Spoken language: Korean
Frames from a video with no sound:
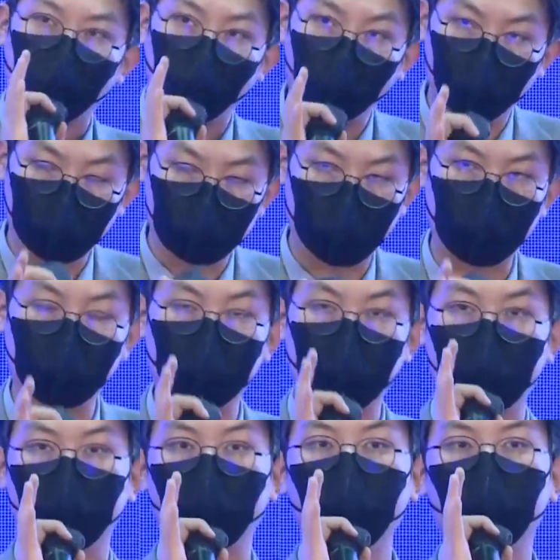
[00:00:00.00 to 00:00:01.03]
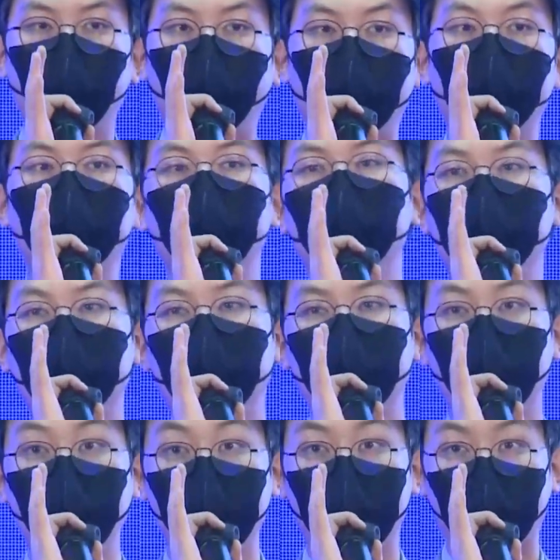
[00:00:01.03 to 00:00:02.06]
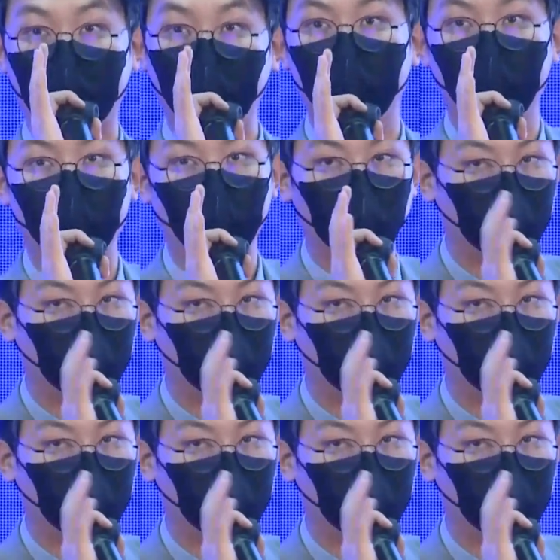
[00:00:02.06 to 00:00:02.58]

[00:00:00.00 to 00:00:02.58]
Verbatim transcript: 저장을 하고 관리를 해주는 단계라고